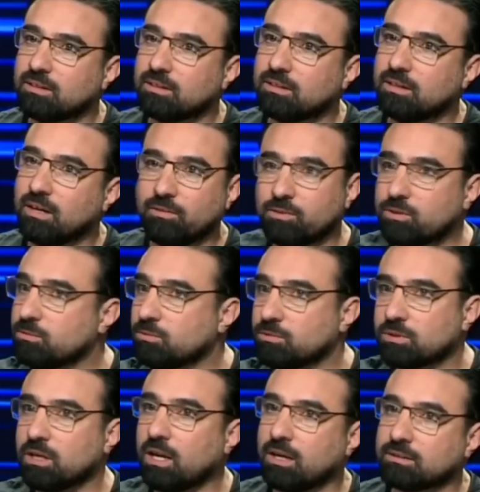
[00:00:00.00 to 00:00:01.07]
عرفتهم
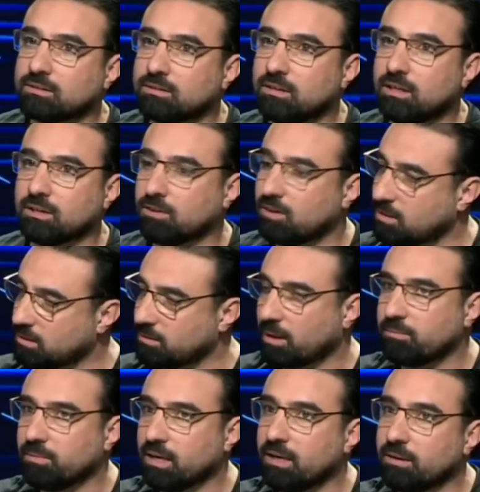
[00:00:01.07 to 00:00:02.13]
وطلعت لحقوني قلت
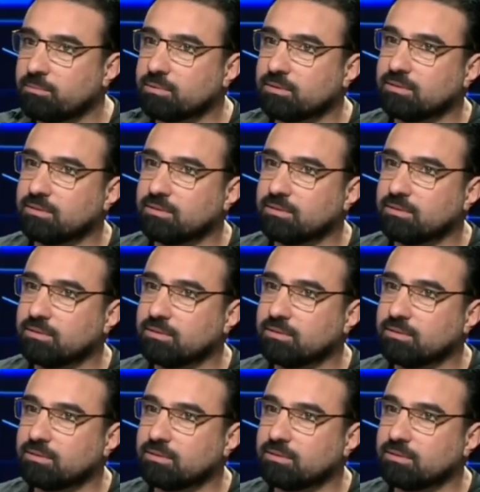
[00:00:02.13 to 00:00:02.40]
عم عيب